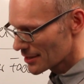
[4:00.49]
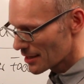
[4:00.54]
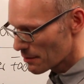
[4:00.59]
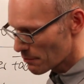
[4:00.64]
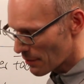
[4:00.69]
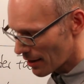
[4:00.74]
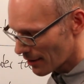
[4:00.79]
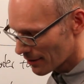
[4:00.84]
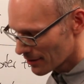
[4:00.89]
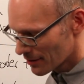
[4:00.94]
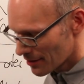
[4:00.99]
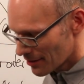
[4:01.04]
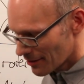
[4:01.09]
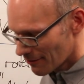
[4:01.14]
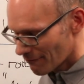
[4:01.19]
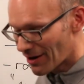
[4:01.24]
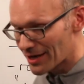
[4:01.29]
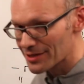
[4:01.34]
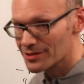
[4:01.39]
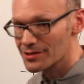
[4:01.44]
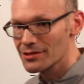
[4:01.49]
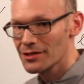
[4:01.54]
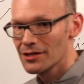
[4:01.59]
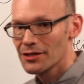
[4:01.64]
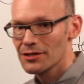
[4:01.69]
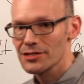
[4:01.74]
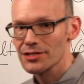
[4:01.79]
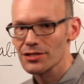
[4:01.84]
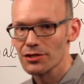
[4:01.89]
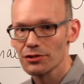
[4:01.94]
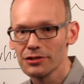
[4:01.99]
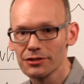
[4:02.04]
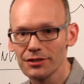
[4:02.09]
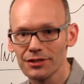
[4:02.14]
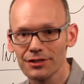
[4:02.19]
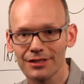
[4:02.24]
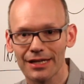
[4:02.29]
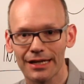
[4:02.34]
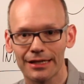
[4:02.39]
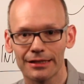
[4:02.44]
Thema. Was
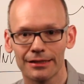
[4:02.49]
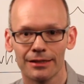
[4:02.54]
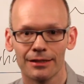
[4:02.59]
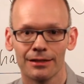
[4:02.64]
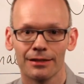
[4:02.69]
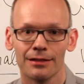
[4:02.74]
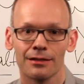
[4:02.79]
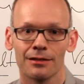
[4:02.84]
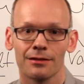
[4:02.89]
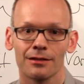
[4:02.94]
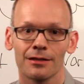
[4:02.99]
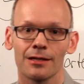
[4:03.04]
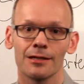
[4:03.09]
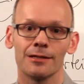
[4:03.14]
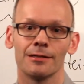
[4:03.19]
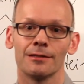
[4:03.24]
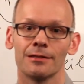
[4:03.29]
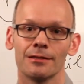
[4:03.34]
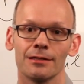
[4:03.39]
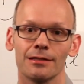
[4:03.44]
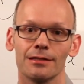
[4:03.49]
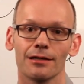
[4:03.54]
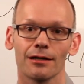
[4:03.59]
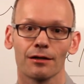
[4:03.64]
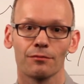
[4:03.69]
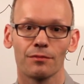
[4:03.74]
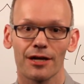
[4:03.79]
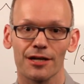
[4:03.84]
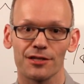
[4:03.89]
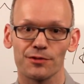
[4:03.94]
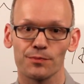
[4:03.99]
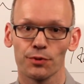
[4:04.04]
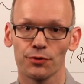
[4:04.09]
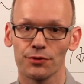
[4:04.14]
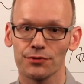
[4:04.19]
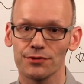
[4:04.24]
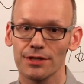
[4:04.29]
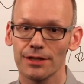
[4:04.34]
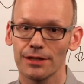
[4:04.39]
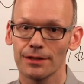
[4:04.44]
sollte denn in Ihrem
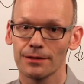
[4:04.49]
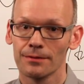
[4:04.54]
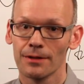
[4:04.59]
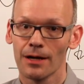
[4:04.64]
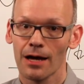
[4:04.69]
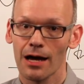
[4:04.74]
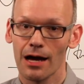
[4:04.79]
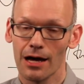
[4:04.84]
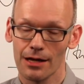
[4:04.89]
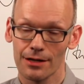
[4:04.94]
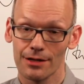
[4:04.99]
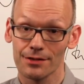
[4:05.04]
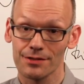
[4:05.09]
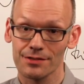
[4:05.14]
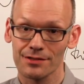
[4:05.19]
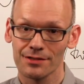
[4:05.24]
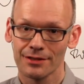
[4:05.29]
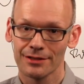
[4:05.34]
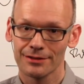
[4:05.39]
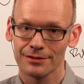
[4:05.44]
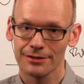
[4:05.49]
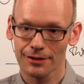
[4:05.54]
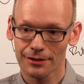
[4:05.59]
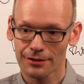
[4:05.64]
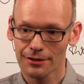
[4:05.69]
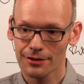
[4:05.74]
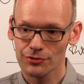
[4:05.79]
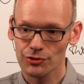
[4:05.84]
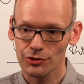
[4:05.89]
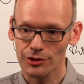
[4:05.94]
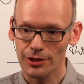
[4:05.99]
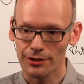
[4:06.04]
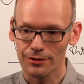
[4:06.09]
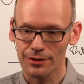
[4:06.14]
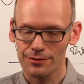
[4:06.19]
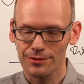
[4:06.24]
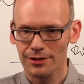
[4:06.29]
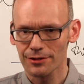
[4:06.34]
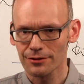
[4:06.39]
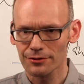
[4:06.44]
Exposé alles drinnen stehen?
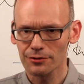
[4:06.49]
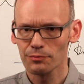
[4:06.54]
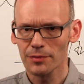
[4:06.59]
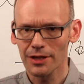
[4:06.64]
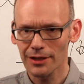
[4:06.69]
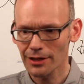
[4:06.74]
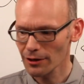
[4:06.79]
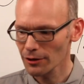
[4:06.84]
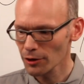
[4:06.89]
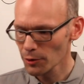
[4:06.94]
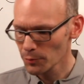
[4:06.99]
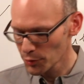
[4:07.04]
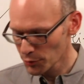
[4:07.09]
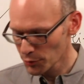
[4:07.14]
Es sind mehrere